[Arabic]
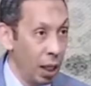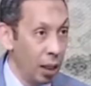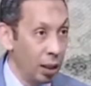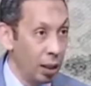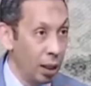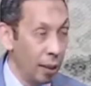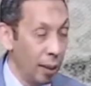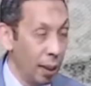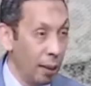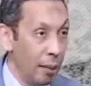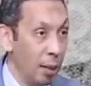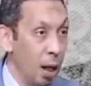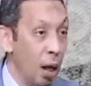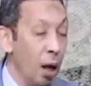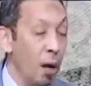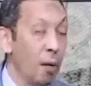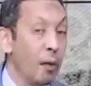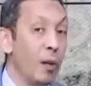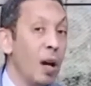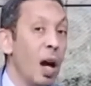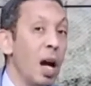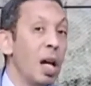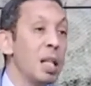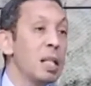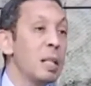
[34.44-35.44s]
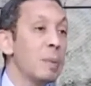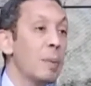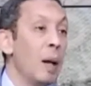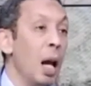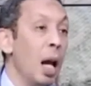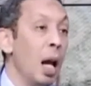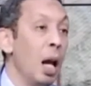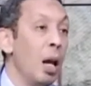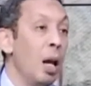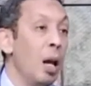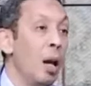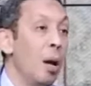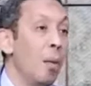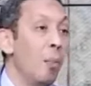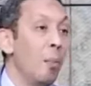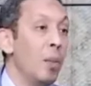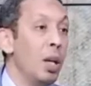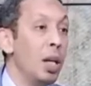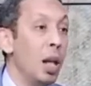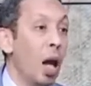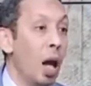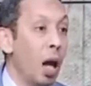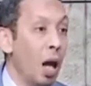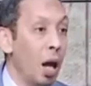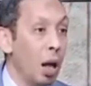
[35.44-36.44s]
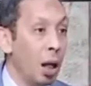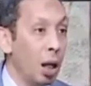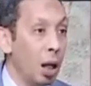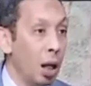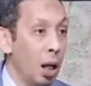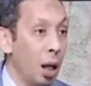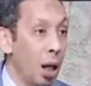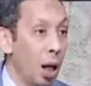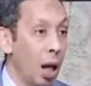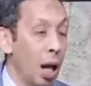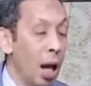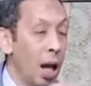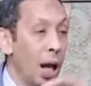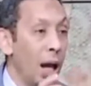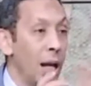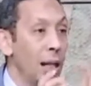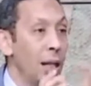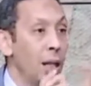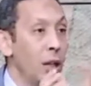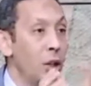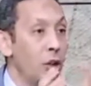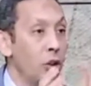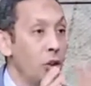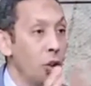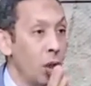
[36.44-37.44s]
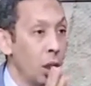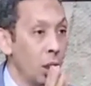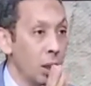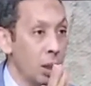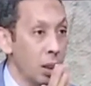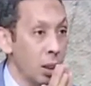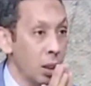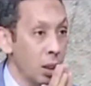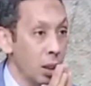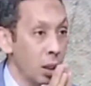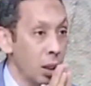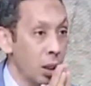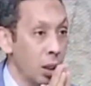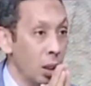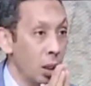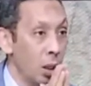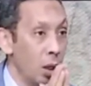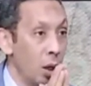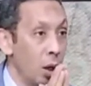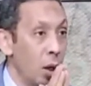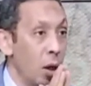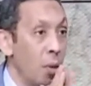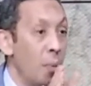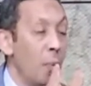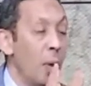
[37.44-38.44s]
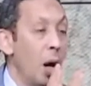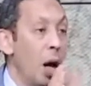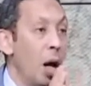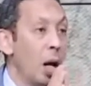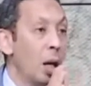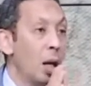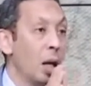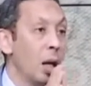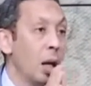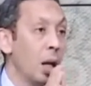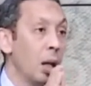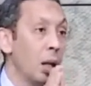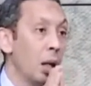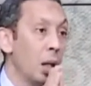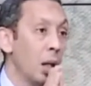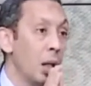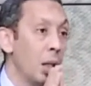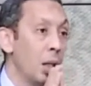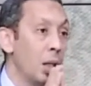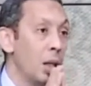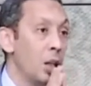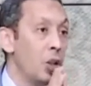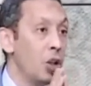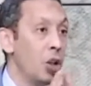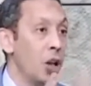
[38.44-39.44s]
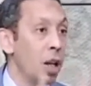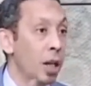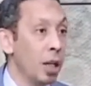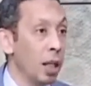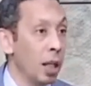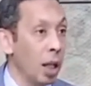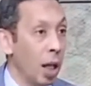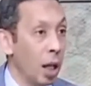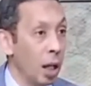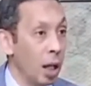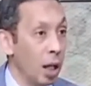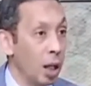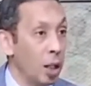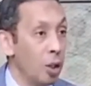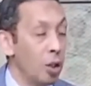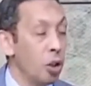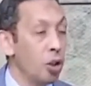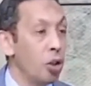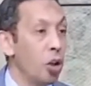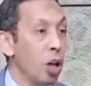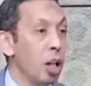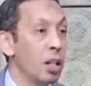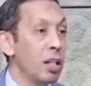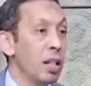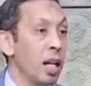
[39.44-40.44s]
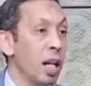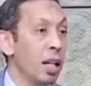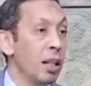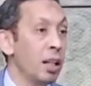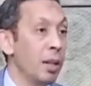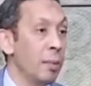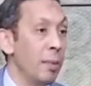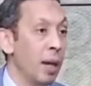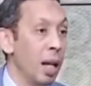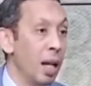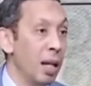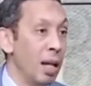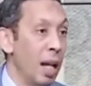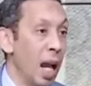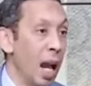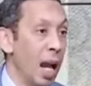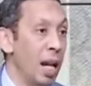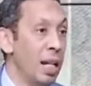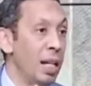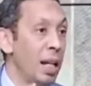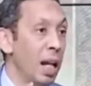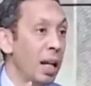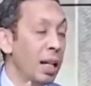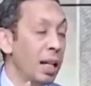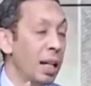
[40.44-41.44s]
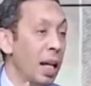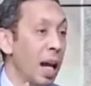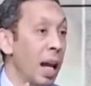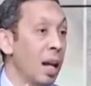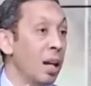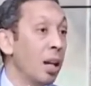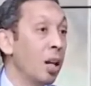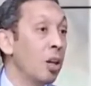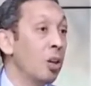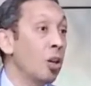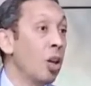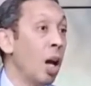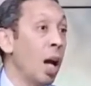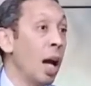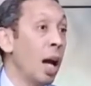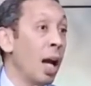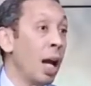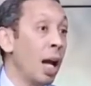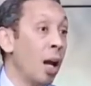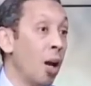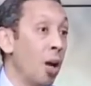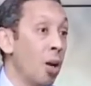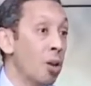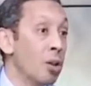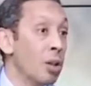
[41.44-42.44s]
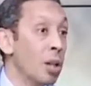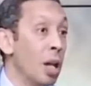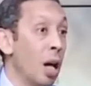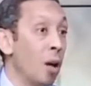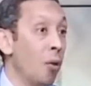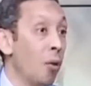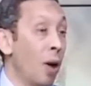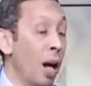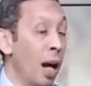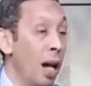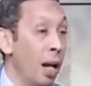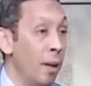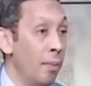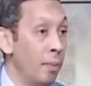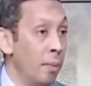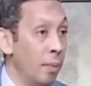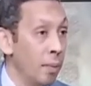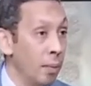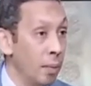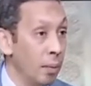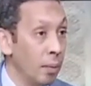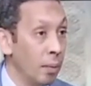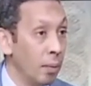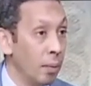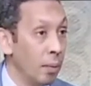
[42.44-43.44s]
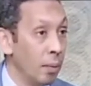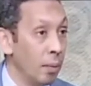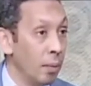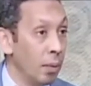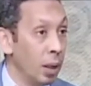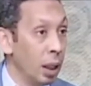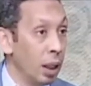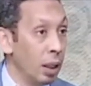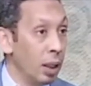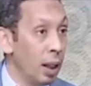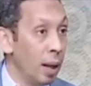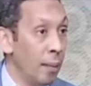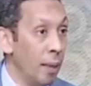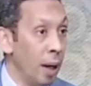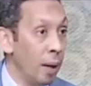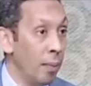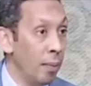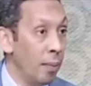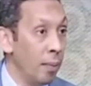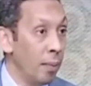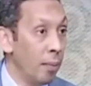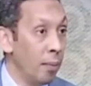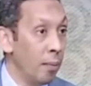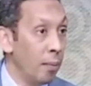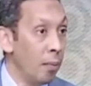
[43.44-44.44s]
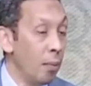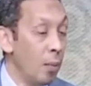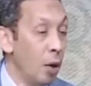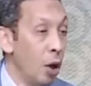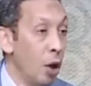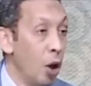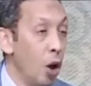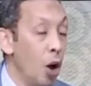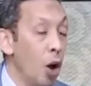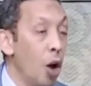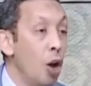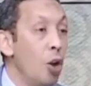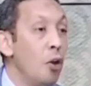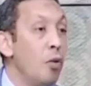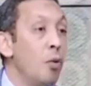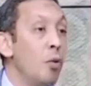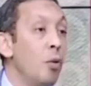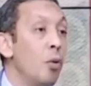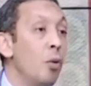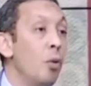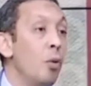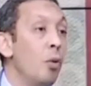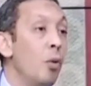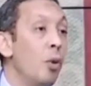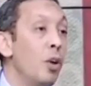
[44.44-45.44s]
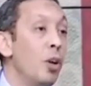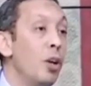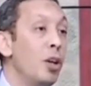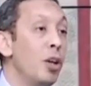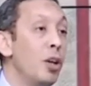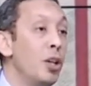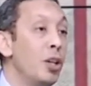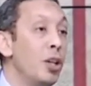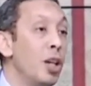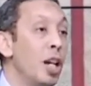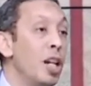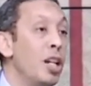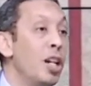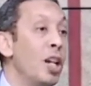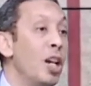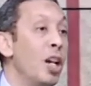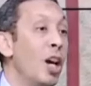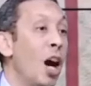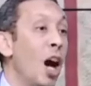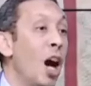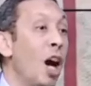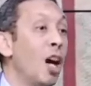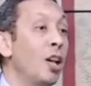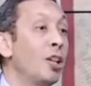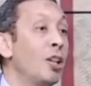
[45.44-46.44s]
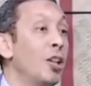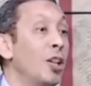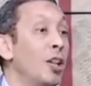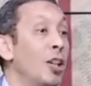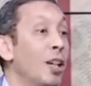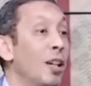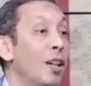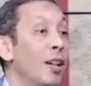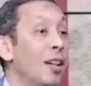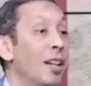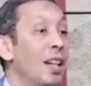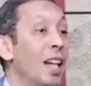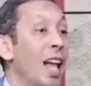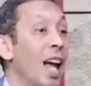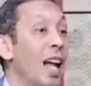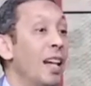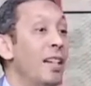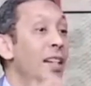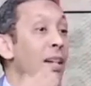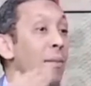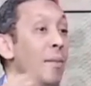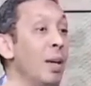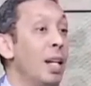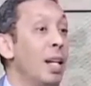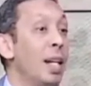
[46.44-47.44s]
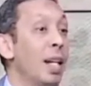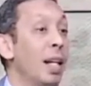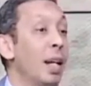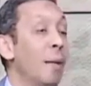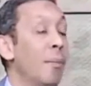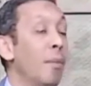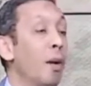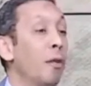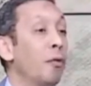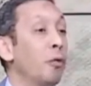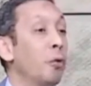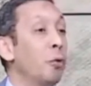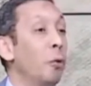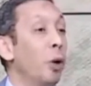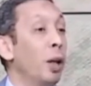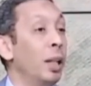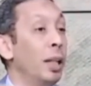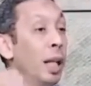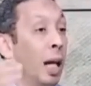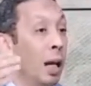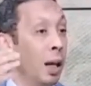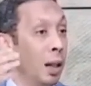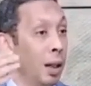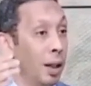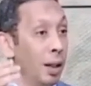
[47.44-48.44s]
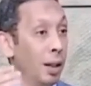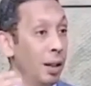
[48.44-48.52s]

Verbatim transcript: تمام فاصبح من حق اي شخص مأجر لشركه لشخص اعتباري ايا كان قطاع خاص او عام م. تمام انه ينهي عقد الايجار القديم اللي كان مفتوح ده